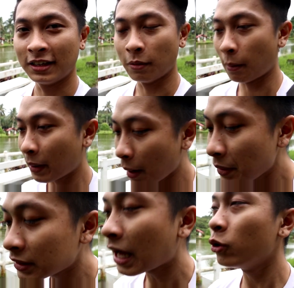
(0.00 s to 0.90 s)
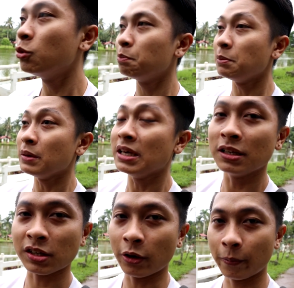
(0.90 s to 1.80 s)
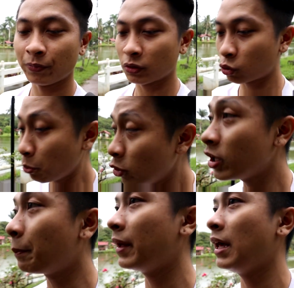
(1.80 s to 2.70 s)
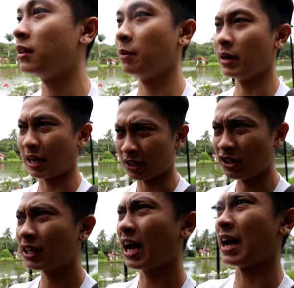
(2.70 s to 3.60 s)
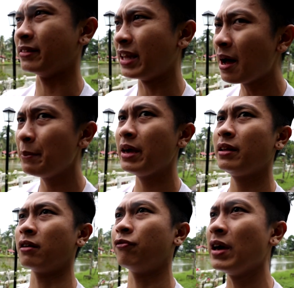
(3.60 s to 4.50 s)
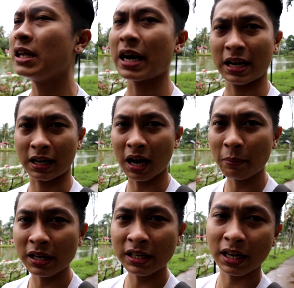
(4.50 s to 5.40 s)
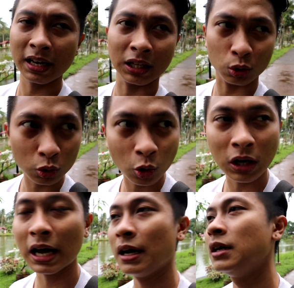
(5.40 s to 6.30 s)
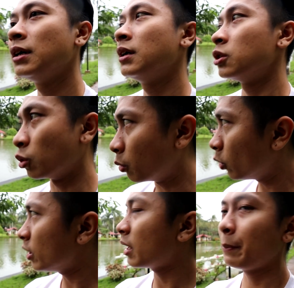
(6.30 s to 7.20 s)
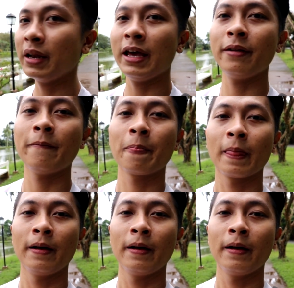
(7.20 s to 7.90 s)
Di ba? Maraming tao yung pipigil sa'yo. Tumuloy ka pa din, di ba? Na-reject ka, ang dami, nag-fail ka, nagkamali ka, natuto ka, tumuloy ka pa din.